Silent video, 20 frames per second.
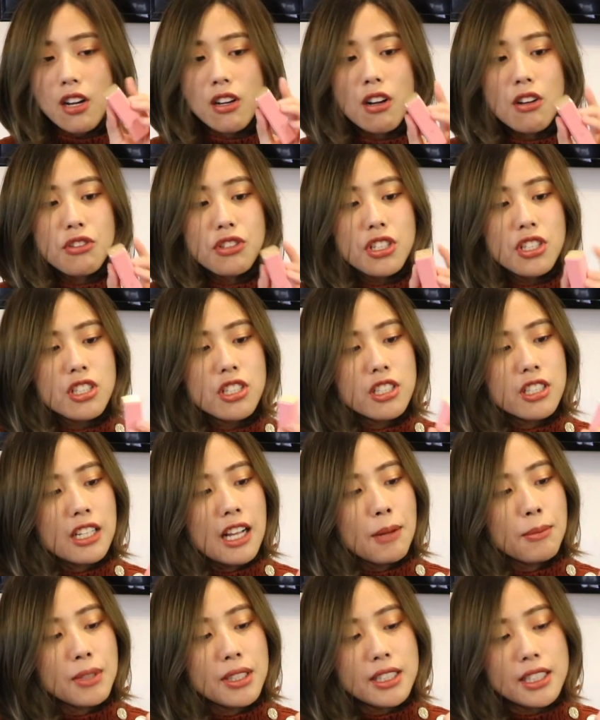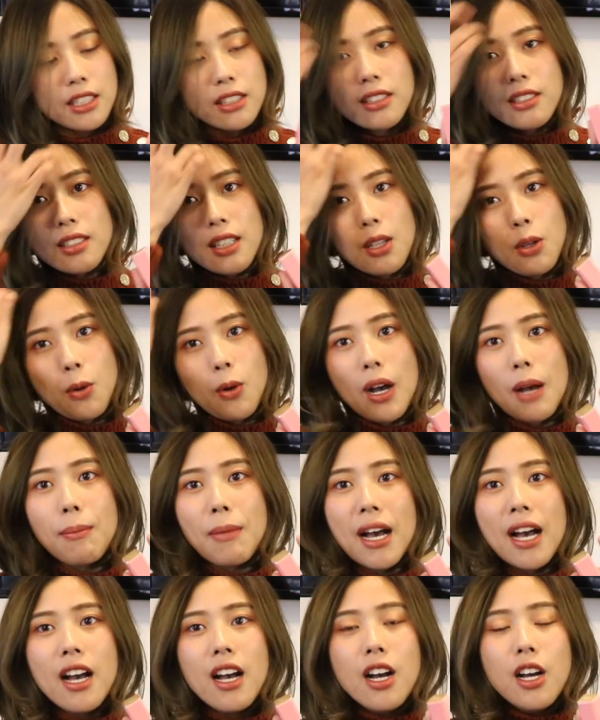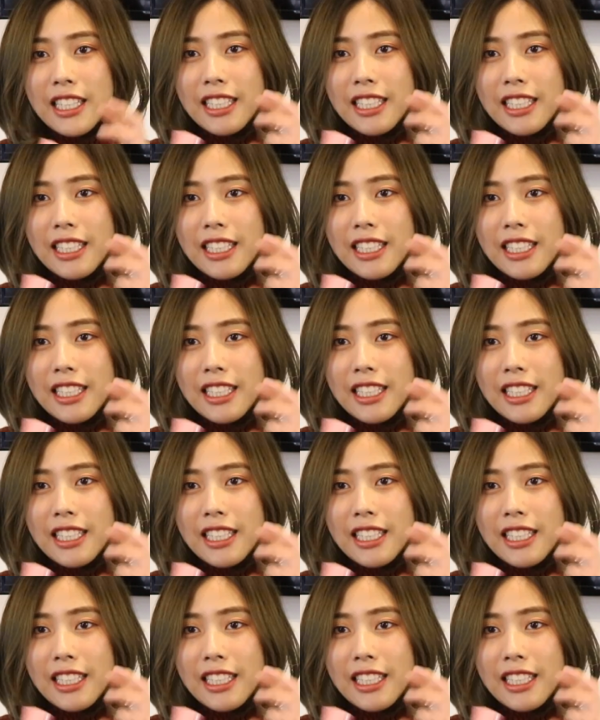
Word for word: 然后这支是他们的节日限量款吧。